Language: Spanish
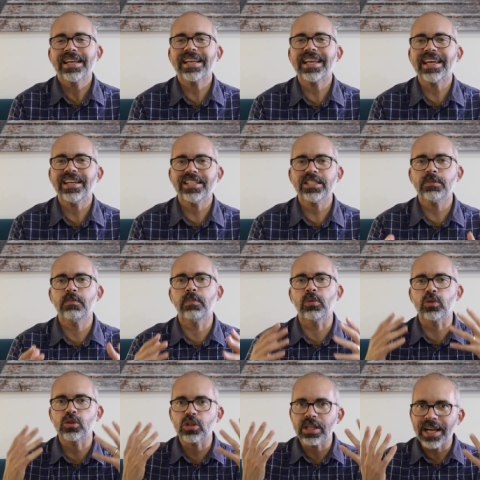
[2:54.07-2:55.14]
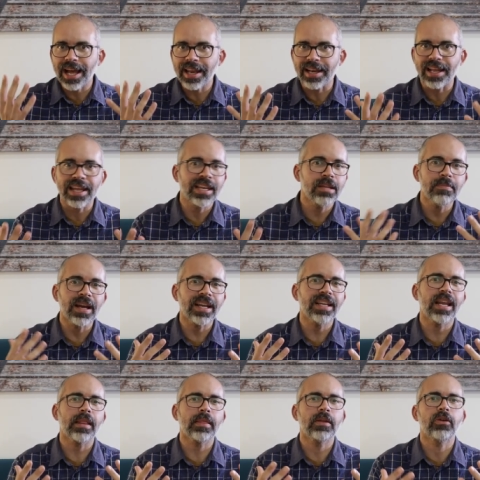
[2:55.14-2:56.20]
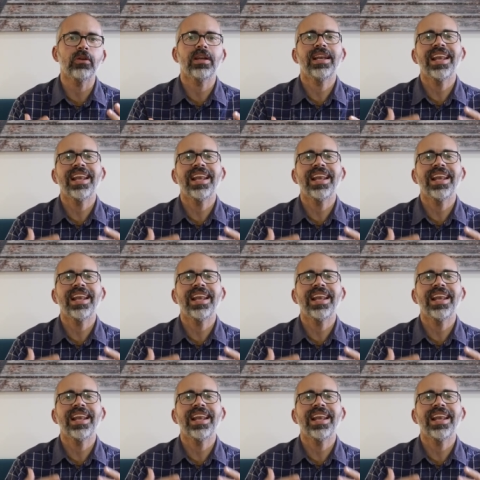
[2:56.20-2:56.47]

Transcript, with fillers: que es buscar en imaginación